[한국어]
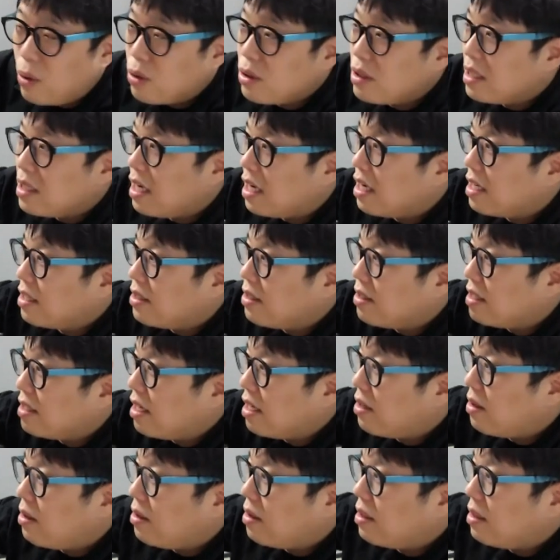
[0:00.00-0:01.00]
옷장에서
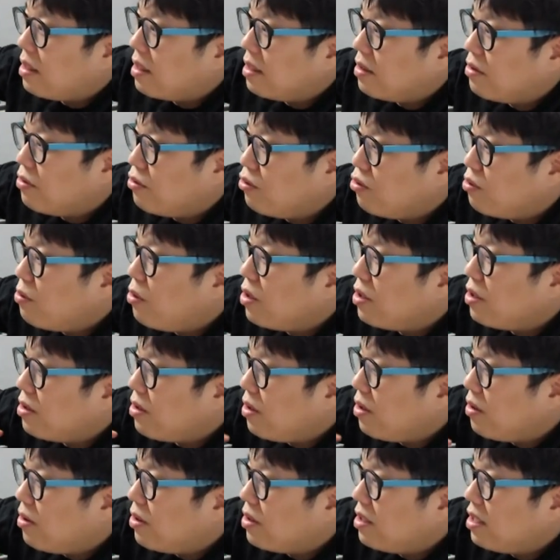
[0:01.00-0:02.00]
이제 숨어
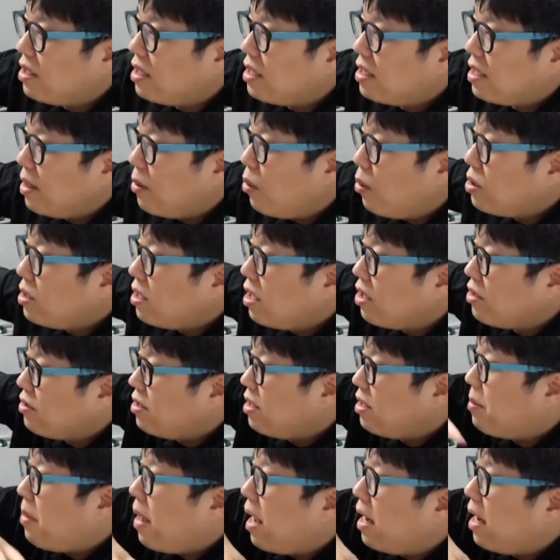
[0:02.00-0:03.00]
있던 것이 이제 옷장
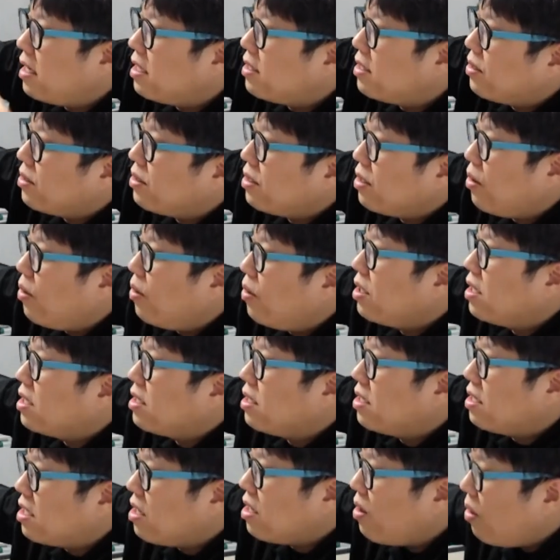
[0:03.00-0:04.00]
뒤에 방이 있었는데
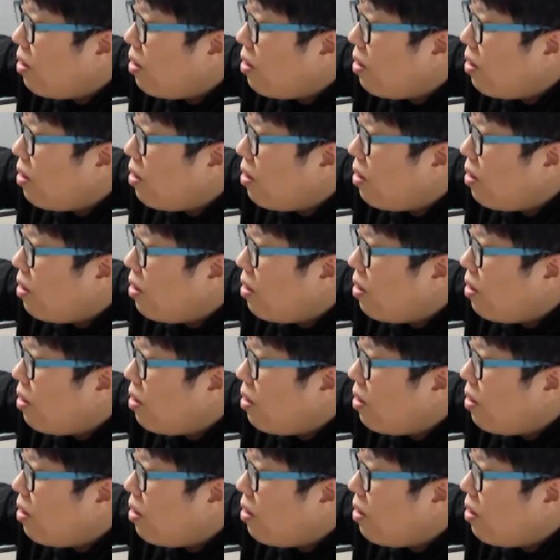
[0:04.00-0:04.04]
거기에서 이제